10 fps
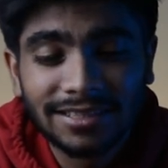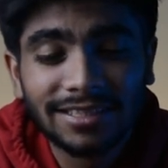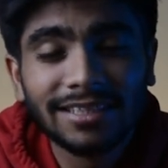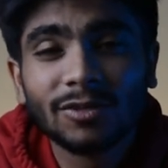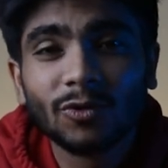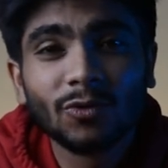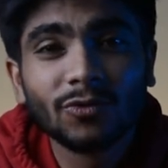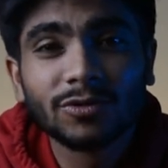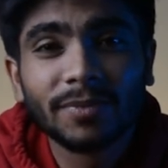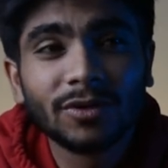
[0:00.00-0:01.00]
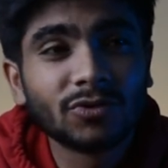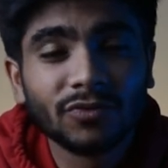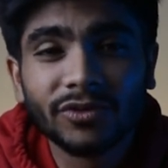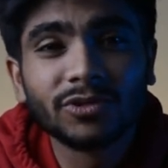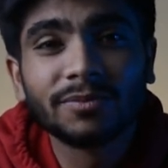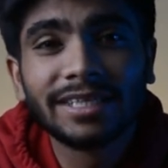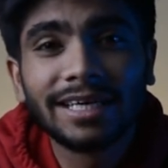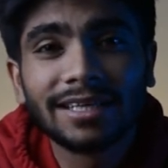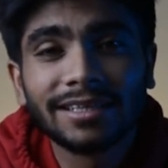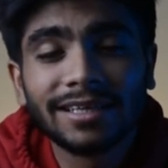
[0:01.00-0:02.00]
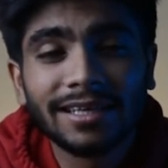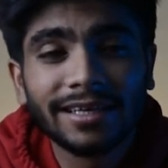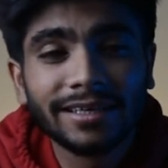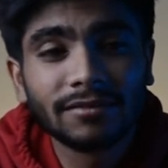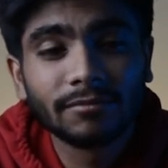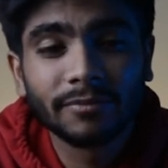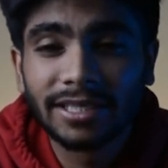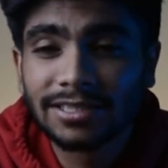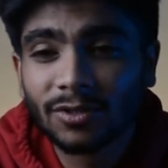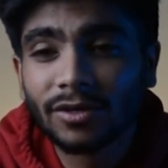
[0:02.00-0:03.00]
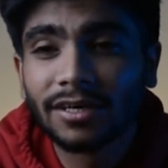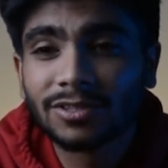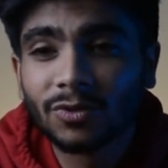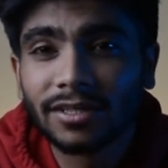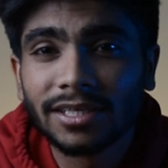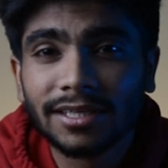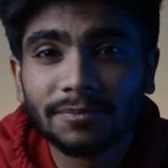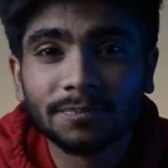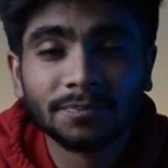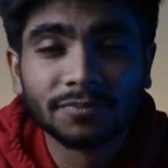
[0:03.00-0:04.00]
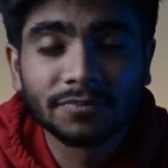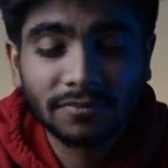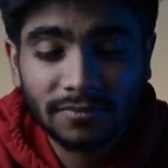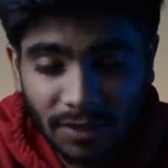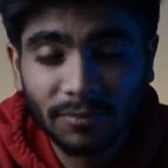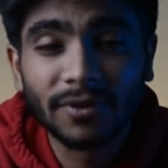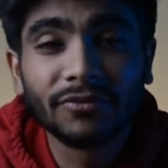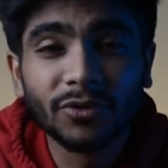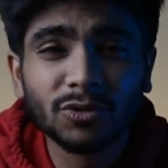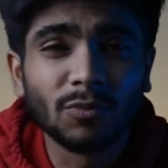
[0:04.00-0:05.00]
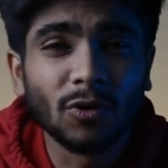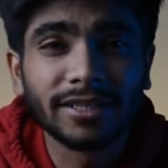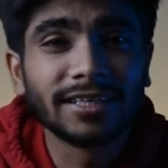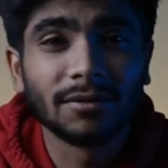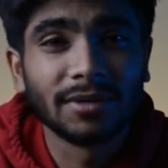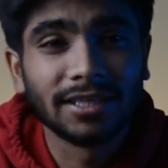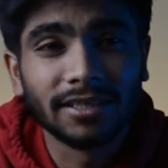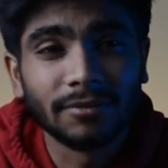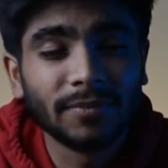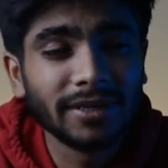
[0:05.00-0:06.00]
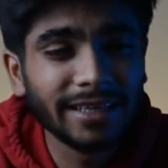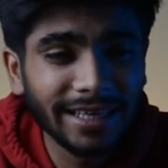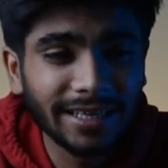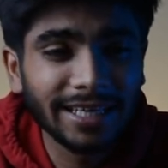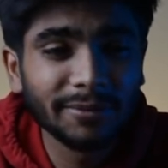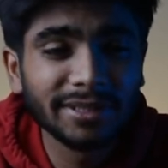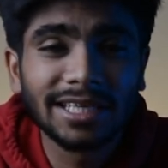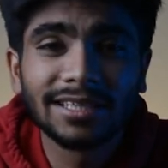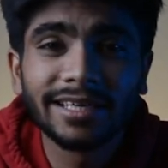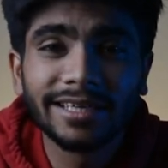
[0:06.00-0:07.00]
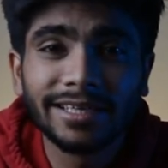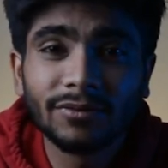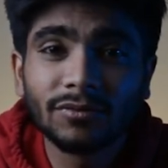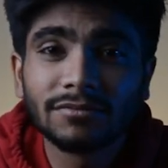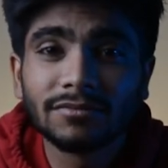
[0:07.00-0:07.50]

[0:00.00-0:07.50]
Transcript: दस दिन तो उस पर कुछ व्यूज़ भी नहीं आते लाइक like, पैसे तो खर्च होते हैं पर व्यूज़ बहुत ही कम आते हैं पर एक टाइम ऐसा आता है कि